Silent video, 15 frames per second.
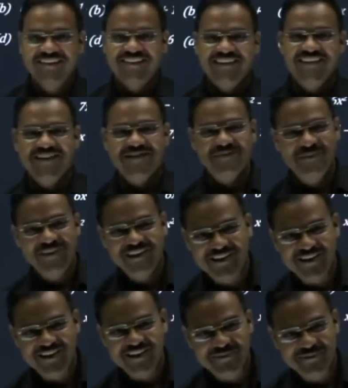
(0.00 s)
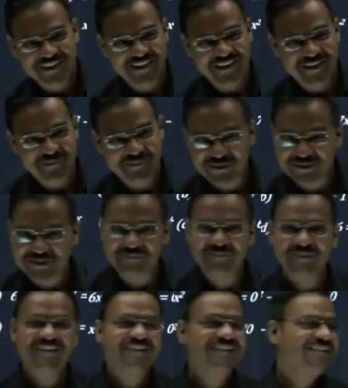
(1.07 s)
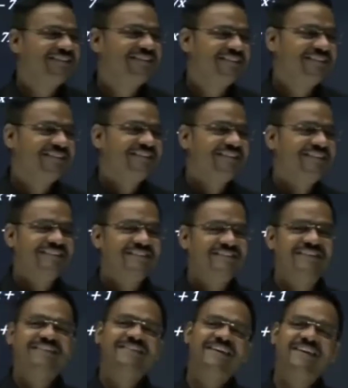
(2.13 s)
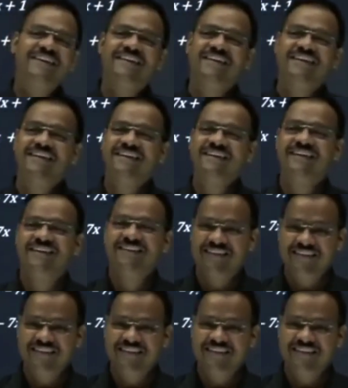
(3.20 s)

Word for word: इस भीगे भीगे मौसम में फिर तेरी कहानी याद आई